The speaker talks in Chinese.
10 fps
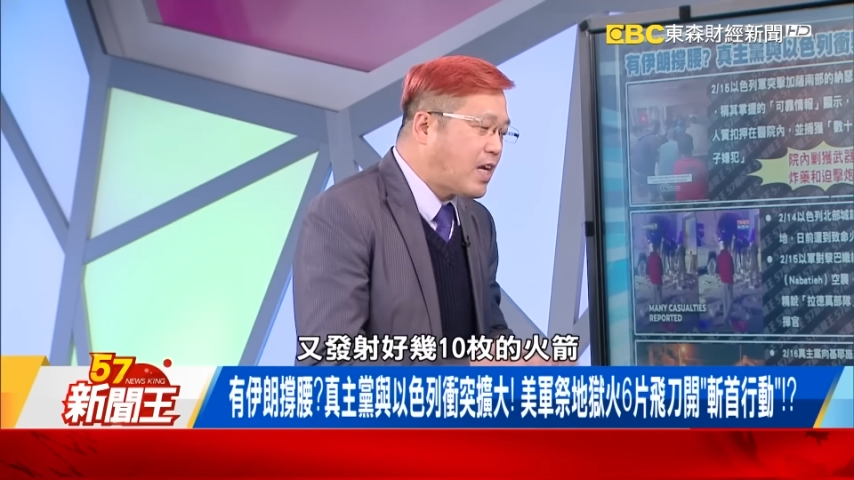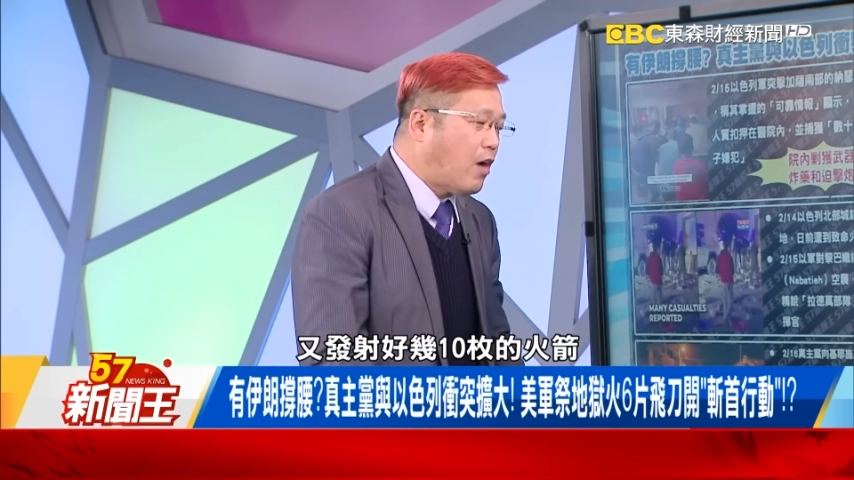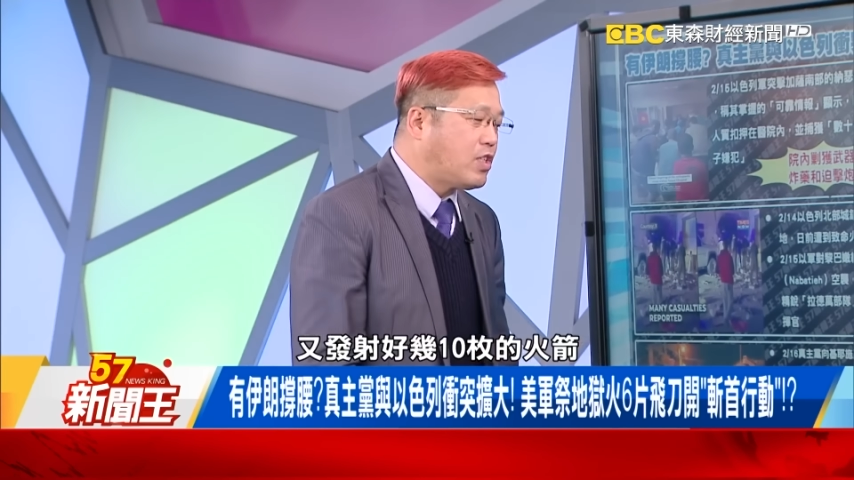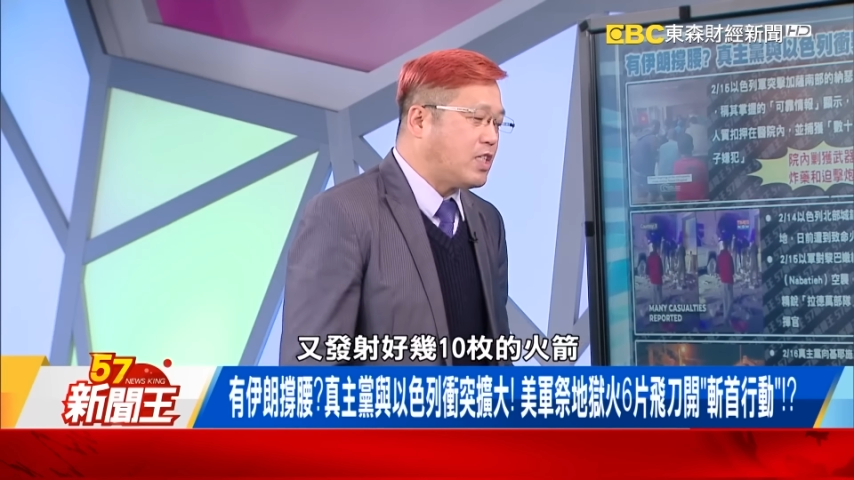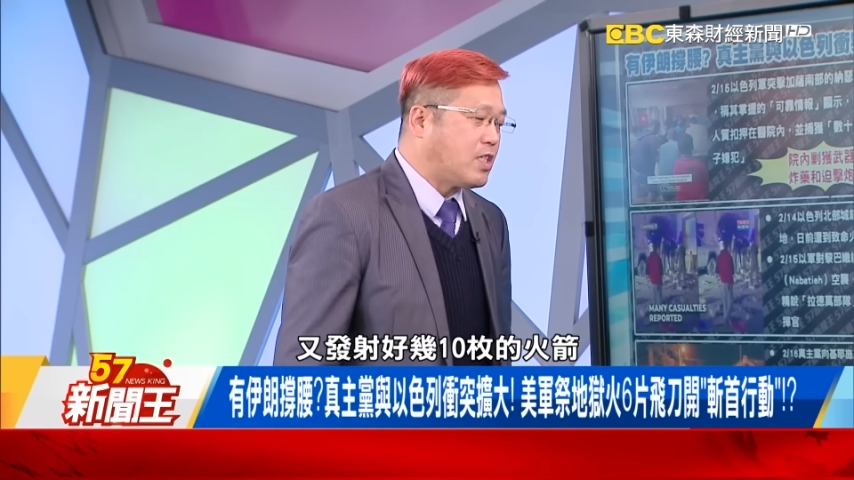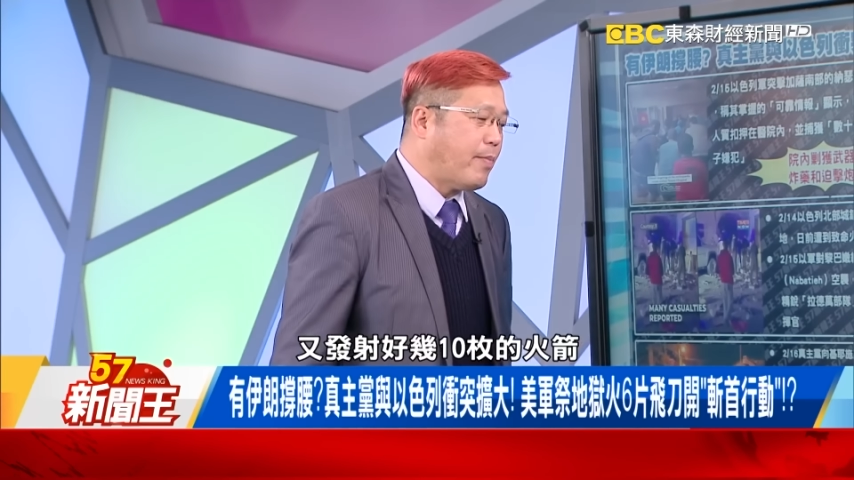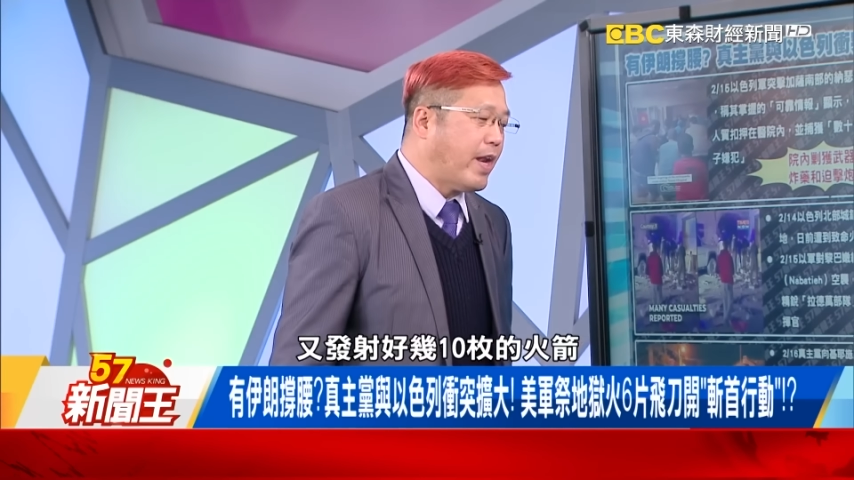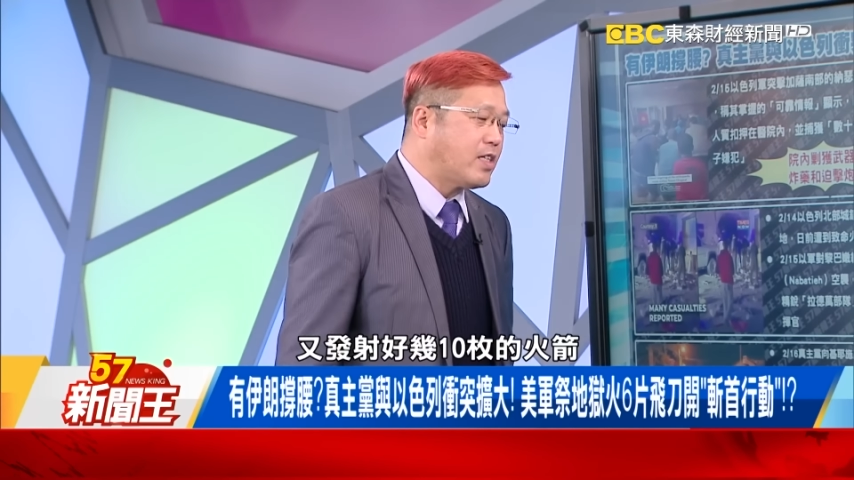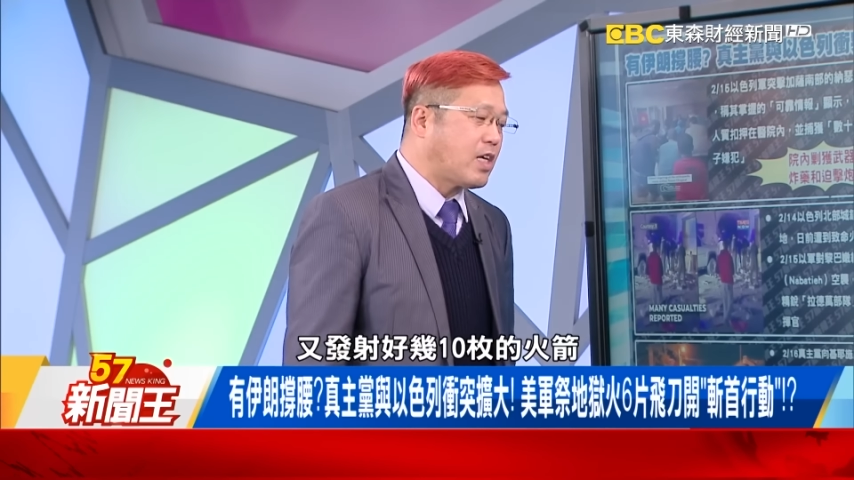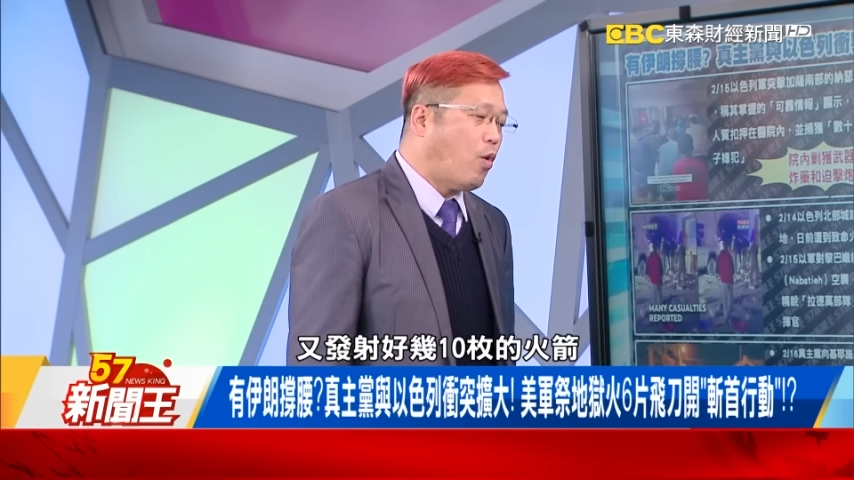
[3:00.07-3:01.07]
射好几十
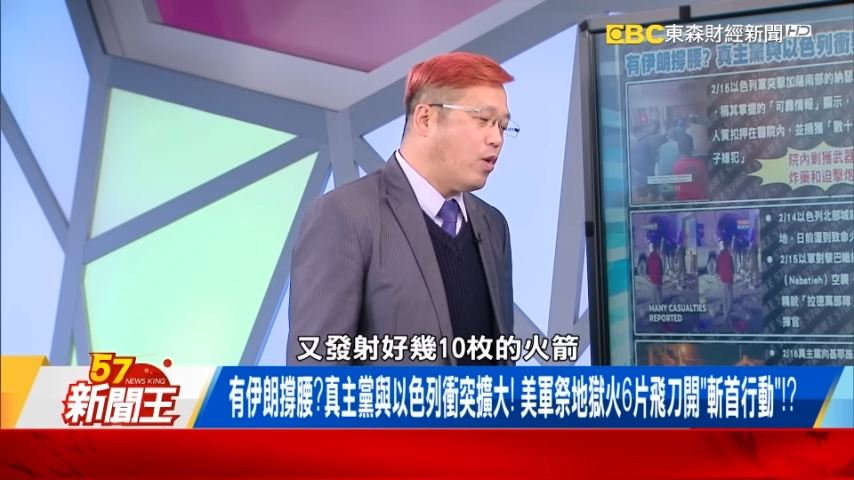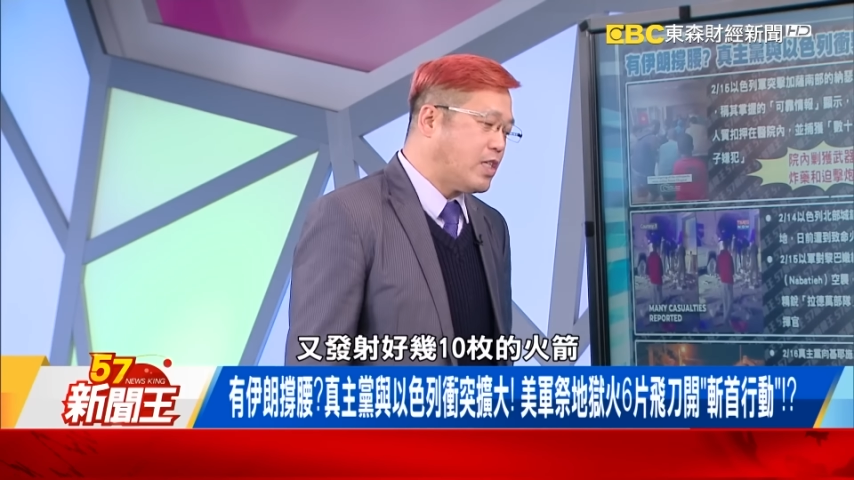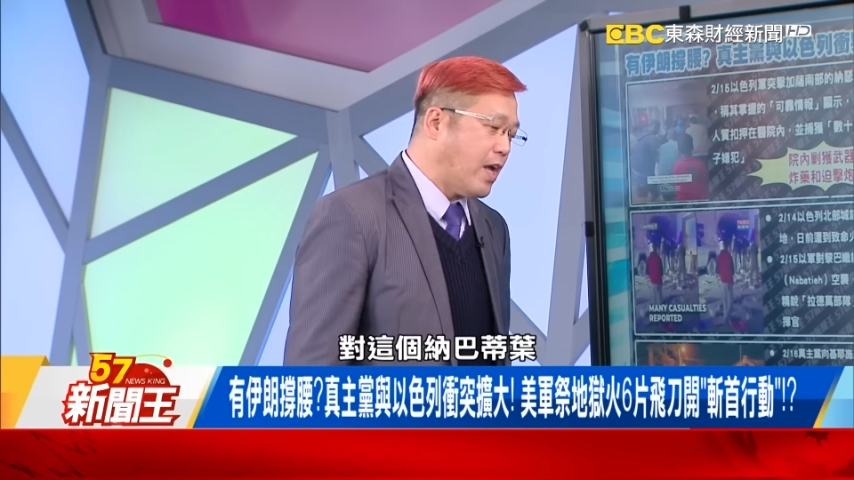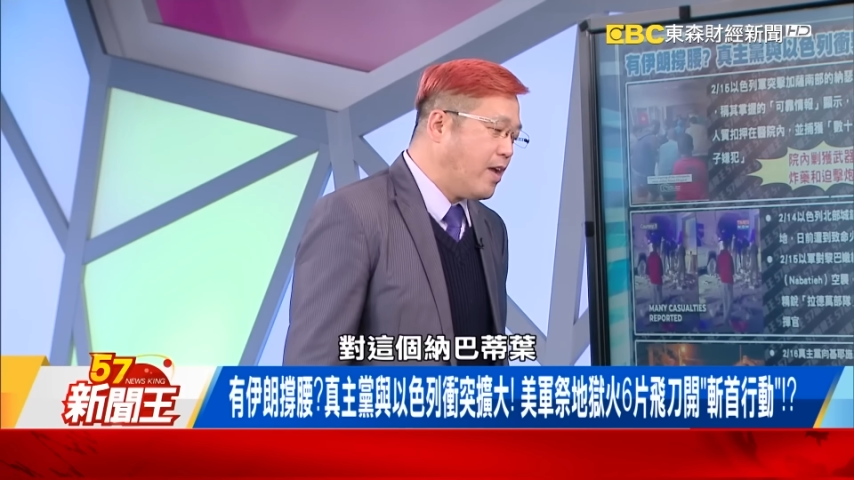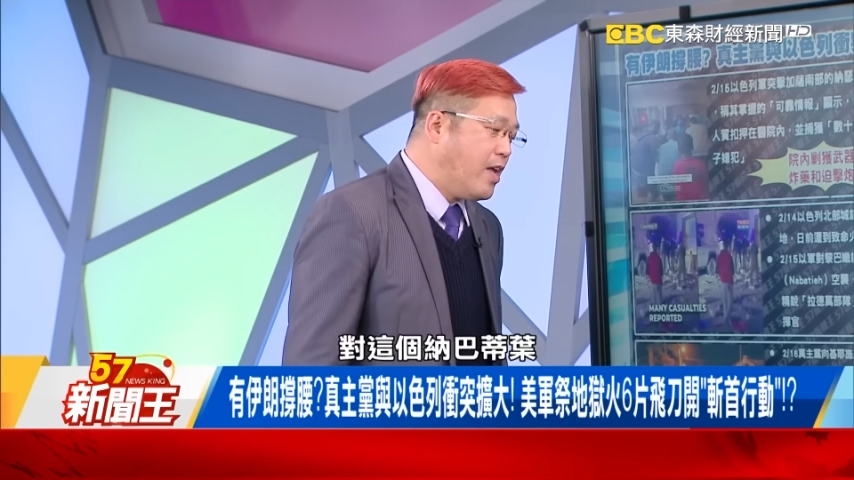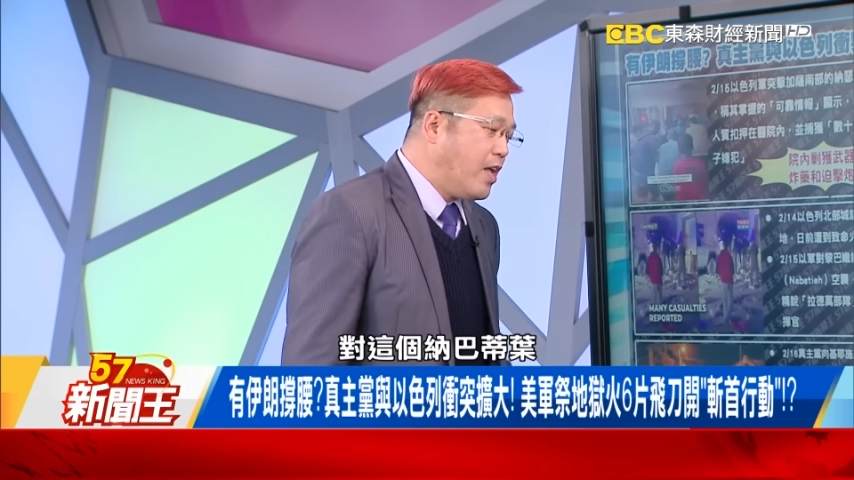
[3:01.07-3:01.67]
枚的这个火箭，